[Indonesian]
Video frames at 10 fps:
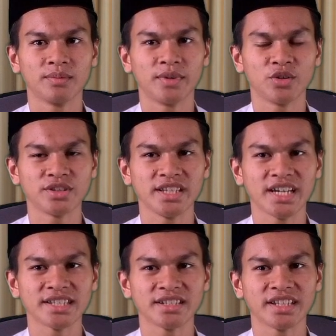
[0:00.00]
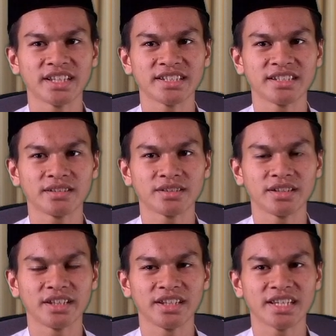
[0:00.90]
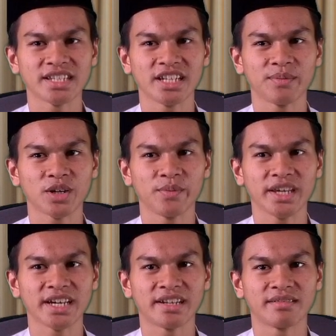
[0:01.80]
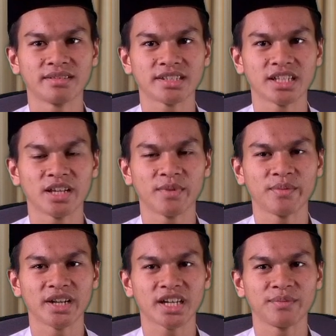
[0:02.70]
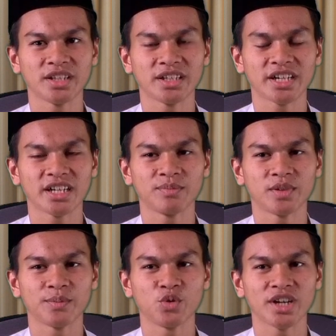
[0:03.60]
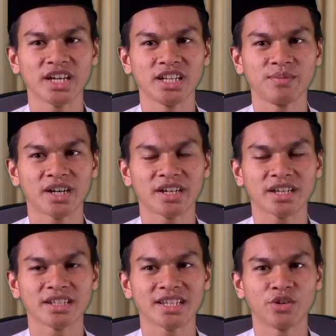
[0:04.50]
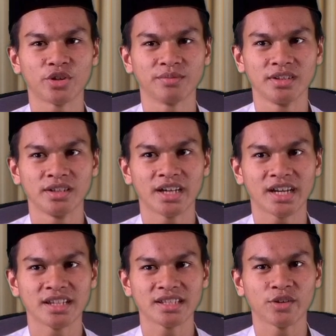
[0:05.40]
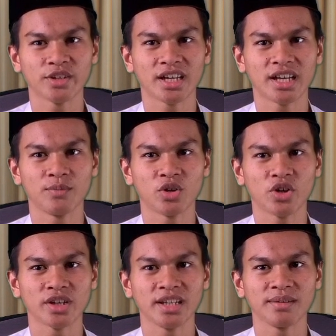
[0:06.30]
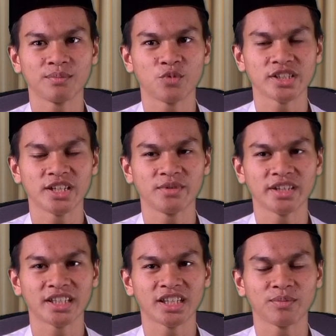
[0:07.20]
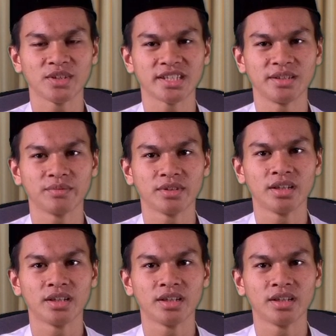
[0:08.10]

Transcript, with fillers: Manusia senantiasa, dalam kebaikan selama mereka menyegerakan berbuka dan mengakhirkan sahur. Hadis riwayat Al-Bukhari, Muslim, dan At-Tirmizi.